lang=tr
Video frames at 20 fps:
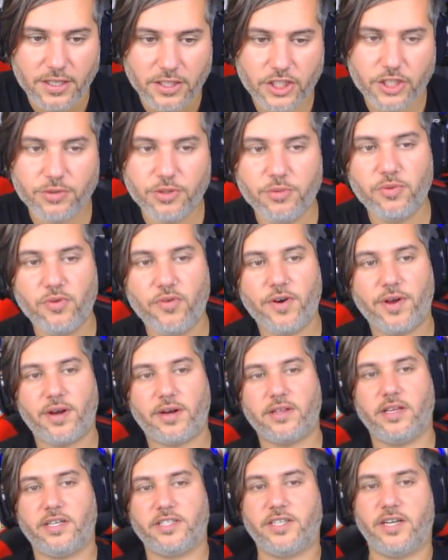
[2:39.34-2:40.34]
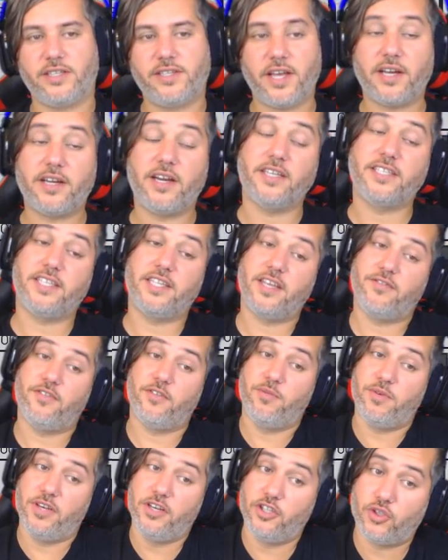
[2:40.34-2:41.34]
Şimdi bu var arkadaşlar. Takkas
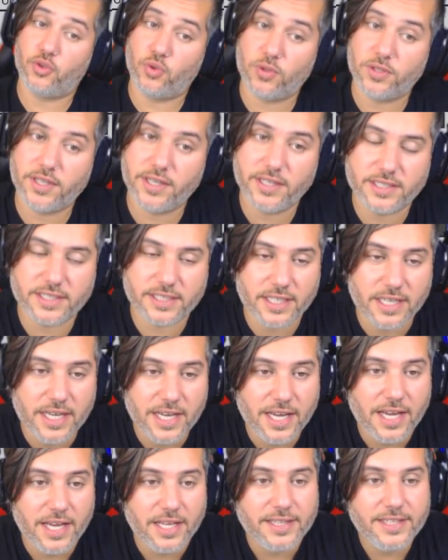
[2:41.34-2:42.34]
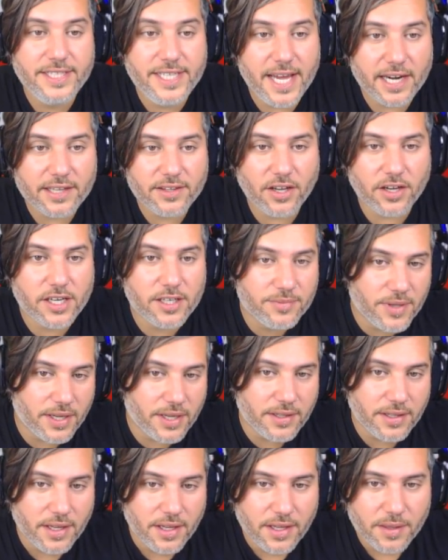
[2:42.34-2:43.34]
hedefi. Birinci turdayız. Diğer
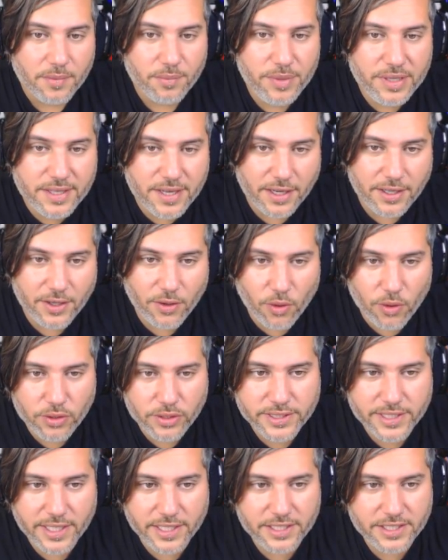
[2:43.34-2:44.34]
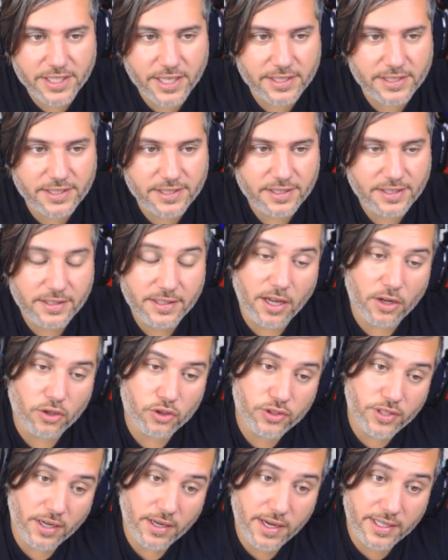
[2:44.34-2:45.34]
takımdan bir tane oyuncu seçeceğiz. Daha
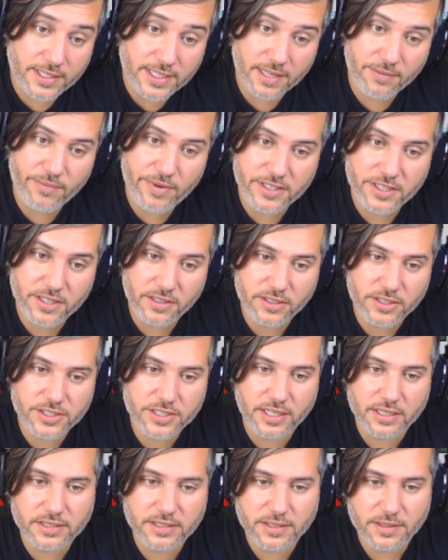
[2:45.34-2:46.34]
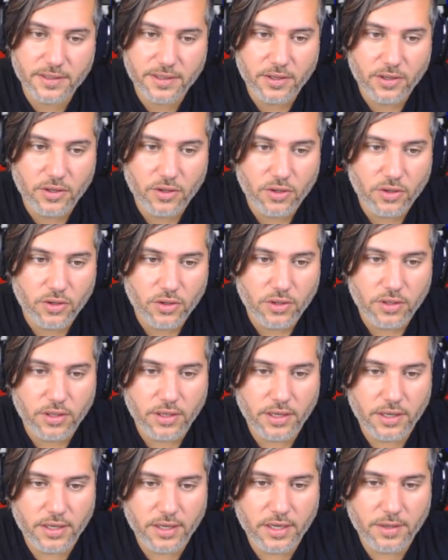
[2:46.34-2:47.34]
doğrusu takkas etmeye çalışacağız.
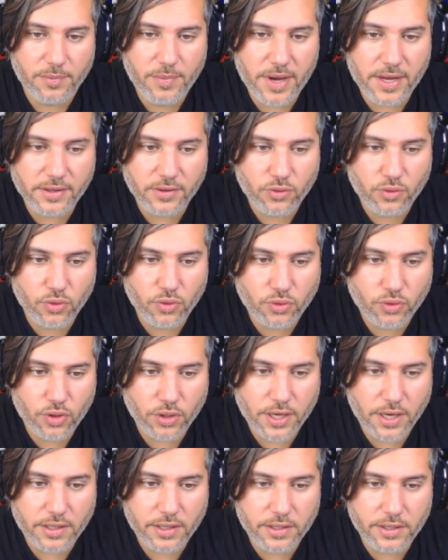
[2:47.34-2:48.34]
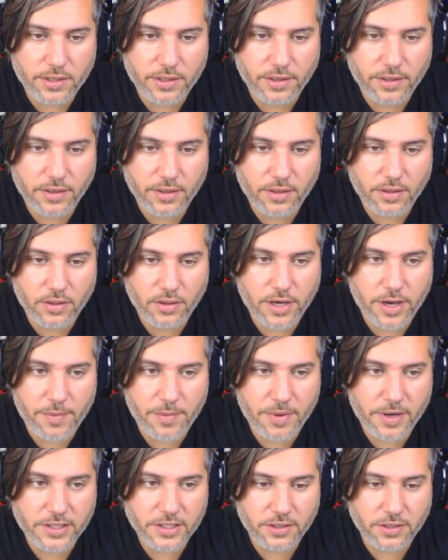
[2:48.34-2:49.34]
Ee, ben Türk kökenli
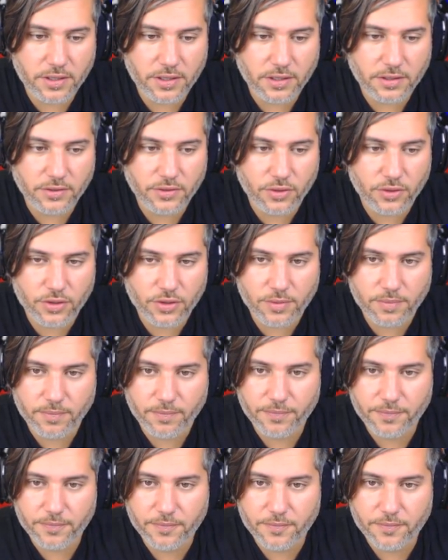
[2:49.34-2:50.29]
Emre Can'a diyorum.